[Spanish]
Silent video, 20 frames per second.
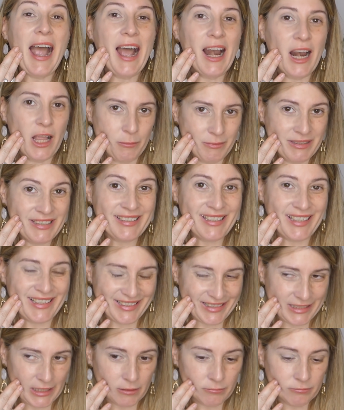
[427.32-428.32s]
a la vista
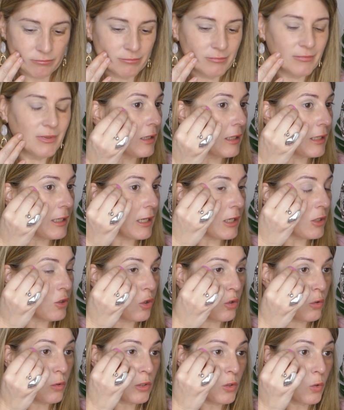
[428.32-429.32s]
está, que
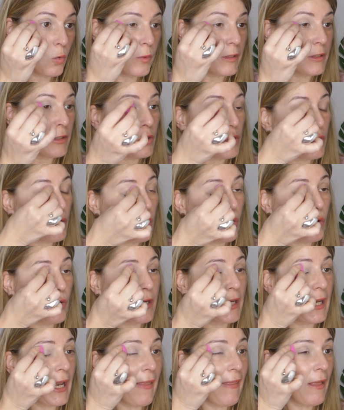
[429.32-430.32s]
no lo encuentro
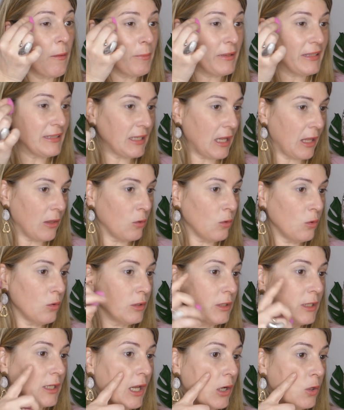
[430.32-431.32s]
nada
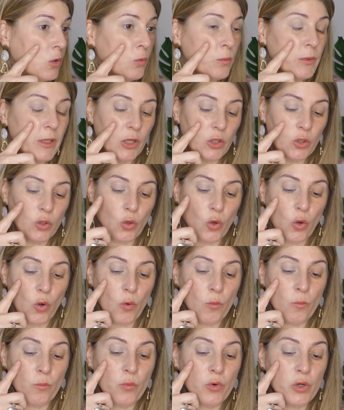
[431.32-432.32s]
pesado, que ha
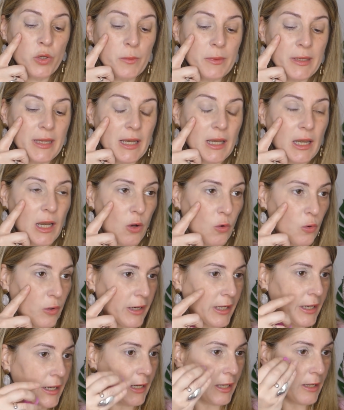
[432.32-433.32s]
cubierto muy bien la
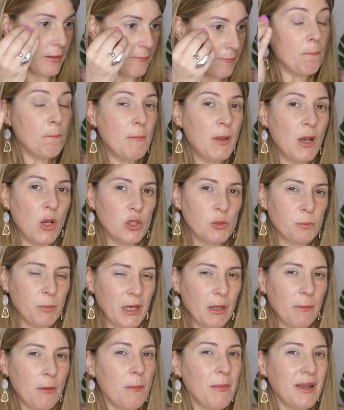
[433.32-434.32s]
ojera. Me lo
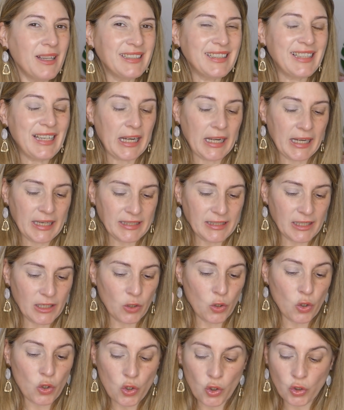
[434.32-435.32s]
esperaba más
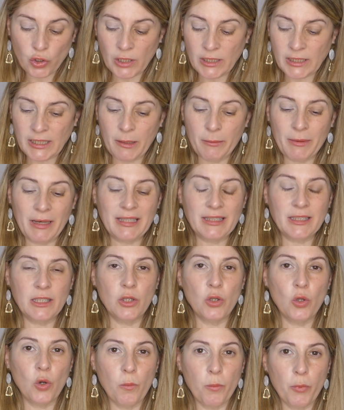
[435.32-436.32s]
reseco, no sé si habrá
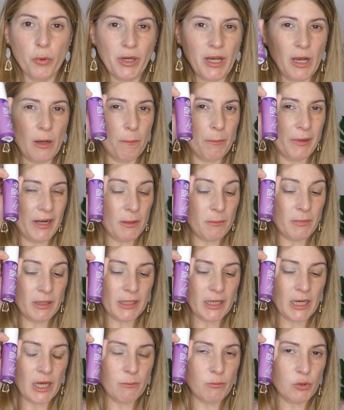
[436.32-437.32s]
sido por el
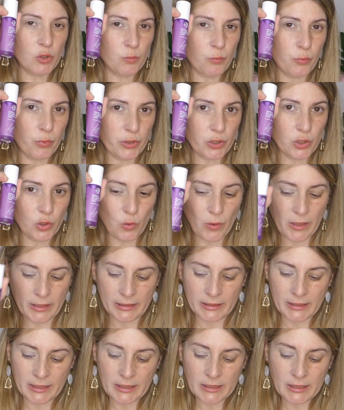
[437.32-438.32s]
primer que le hemos puesto
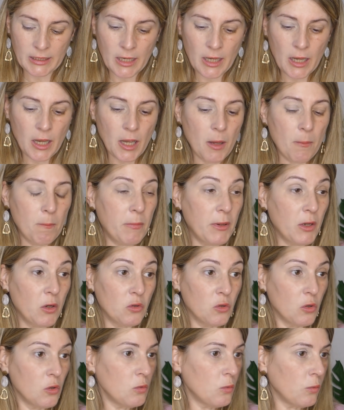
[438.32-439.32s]
antes, pero
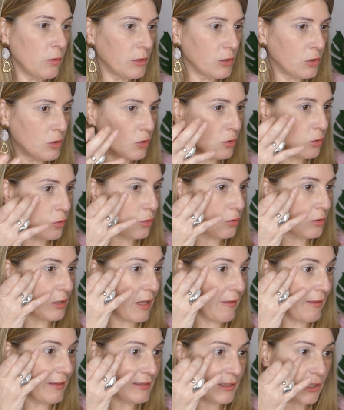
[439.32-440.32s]
no lo encuentro
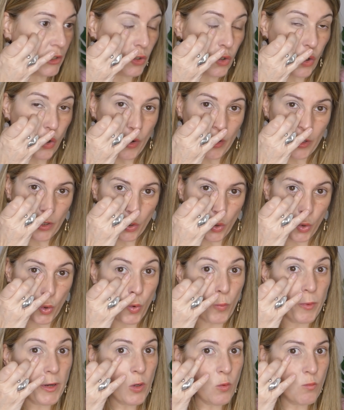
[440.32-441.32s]
nada seco,
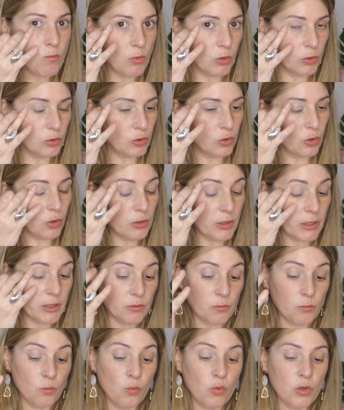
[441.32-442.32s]
cubre un montón,
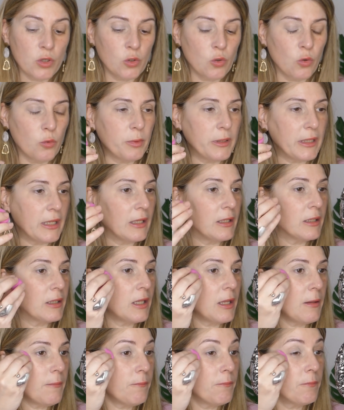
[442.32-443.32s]
es muy
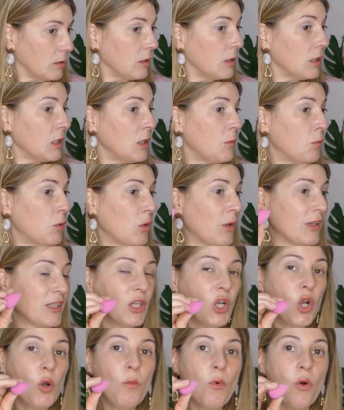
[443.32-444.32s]
cubriente. Y bueno,
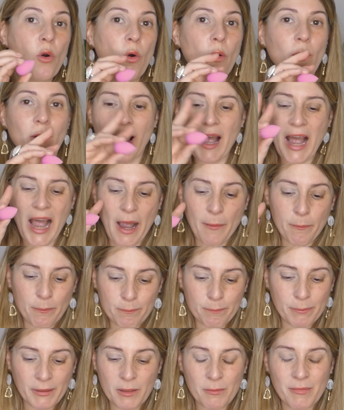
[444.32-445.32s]
así como
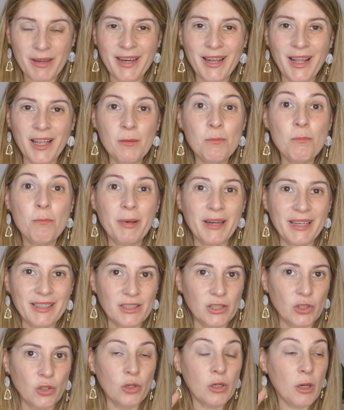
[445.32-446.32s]
a primera
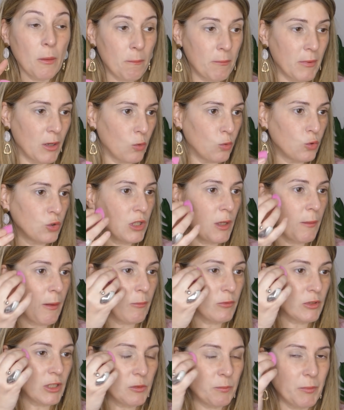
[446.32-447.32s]
impresión me gusta,
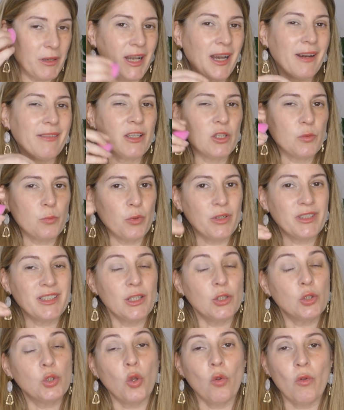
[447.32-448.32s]
vamos a esperar después
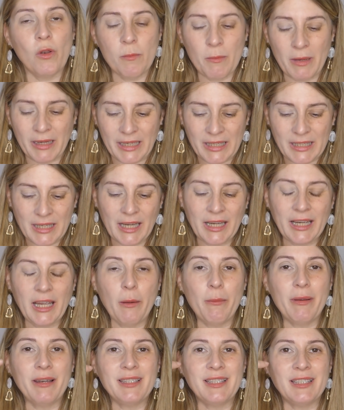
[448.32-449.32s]
de todo el maquillaje
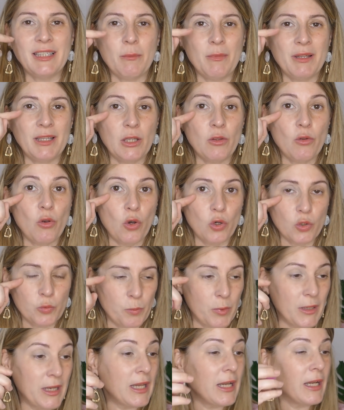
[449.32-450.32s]
a ver si se ha metido en los
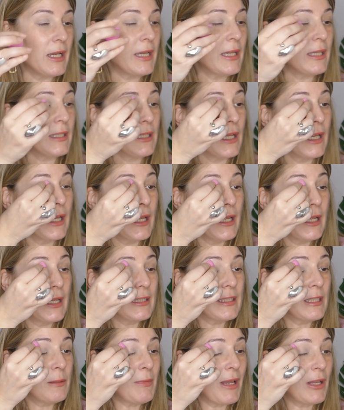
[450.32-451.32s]
pliegues,
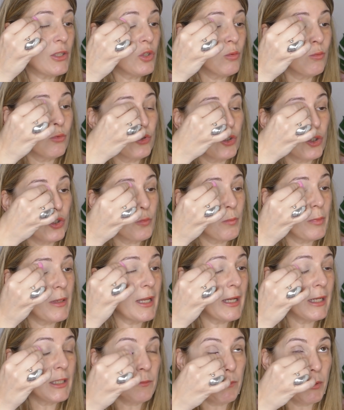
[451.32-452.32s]
Sí me ha hecho muchos
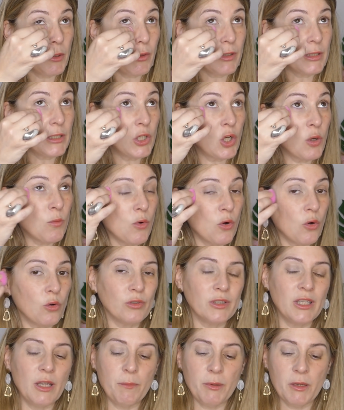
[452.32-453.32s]
pliegues, pero así como
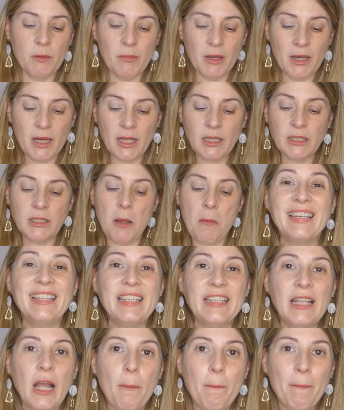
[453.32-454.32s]
de primeras,
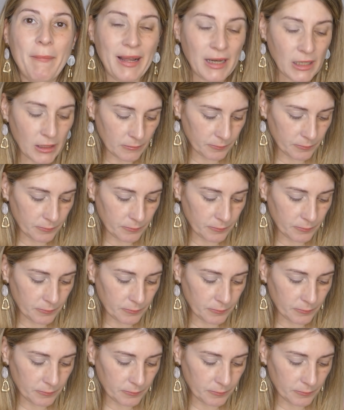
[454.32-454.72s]
ni tan mal.